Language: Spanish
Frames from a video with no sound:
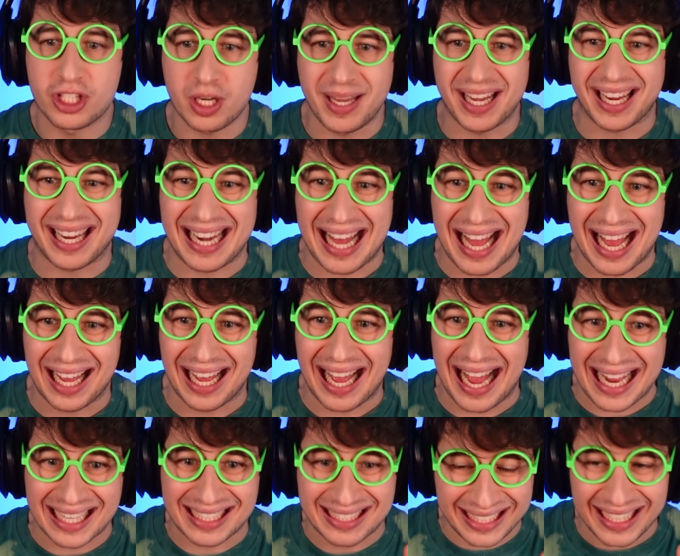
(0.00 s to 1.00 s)
sabía que era
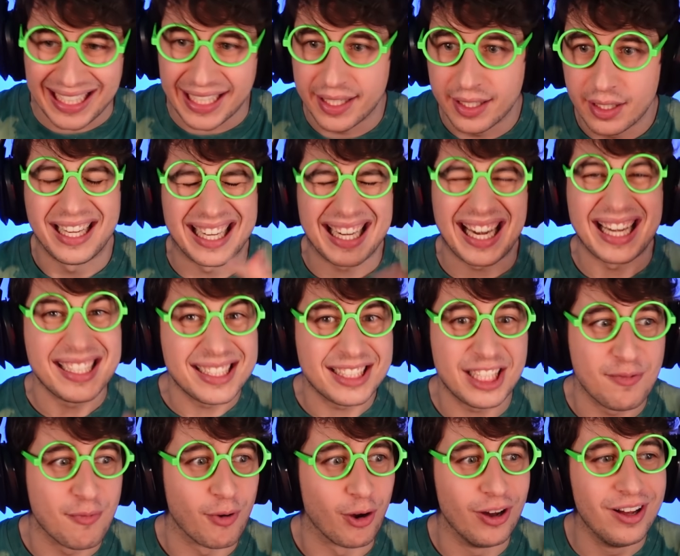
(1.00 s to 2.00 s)
así. Es
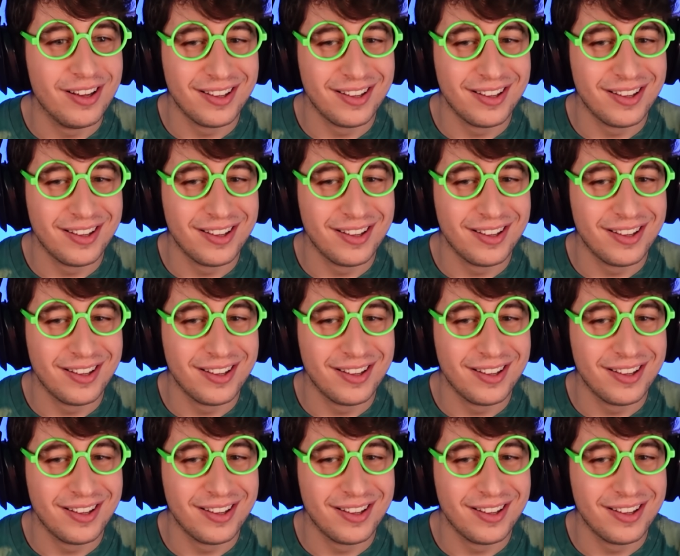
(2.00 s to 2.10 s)
rarísimo.